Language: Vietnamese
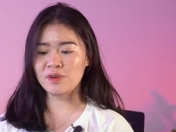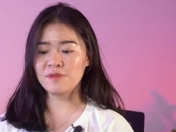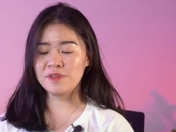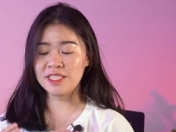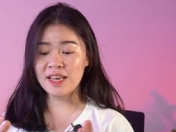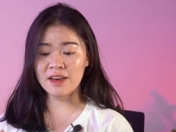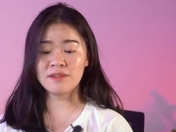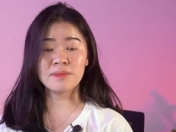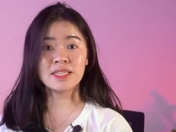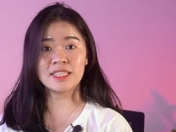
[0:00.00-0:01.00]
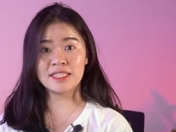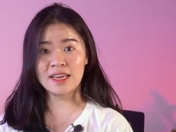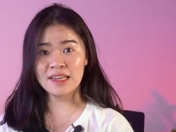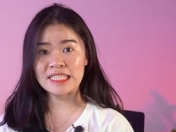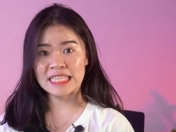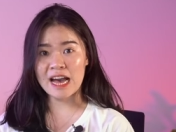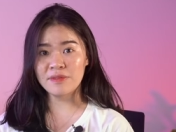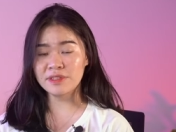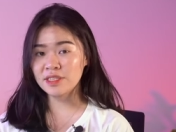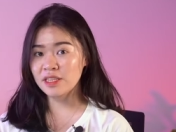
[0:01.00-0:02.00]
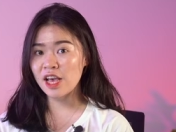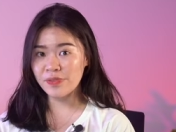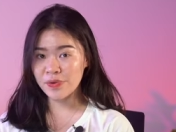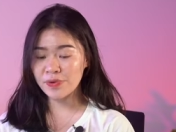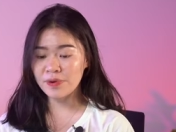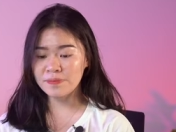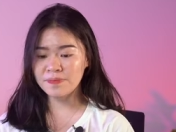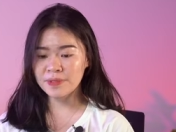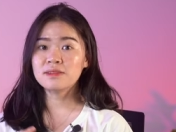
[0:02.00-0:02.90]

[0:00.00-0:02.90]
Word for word: có phí rẻ hơn bất kỳ sàn DEX nào ở trên Ethereum.